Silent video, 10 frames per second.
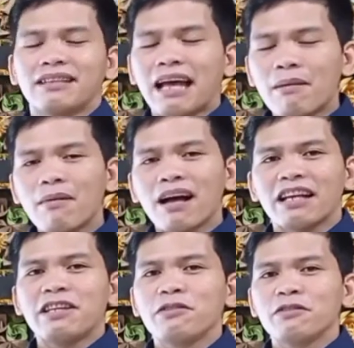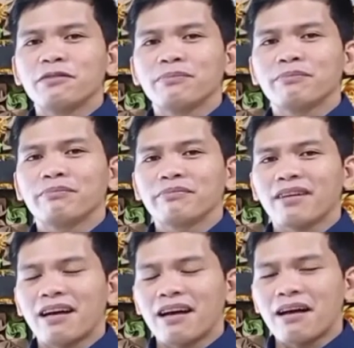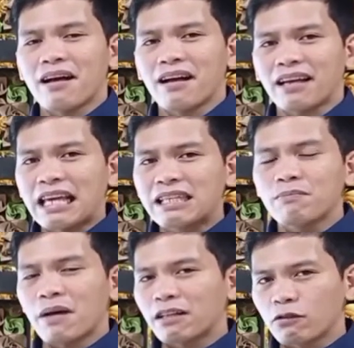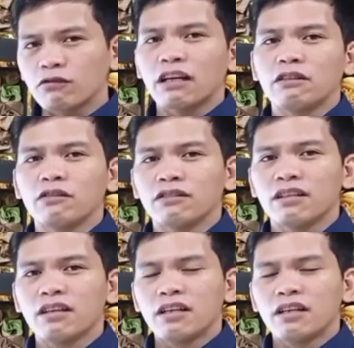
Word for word: Tama ang iyong uh, kaisipan kung ganon.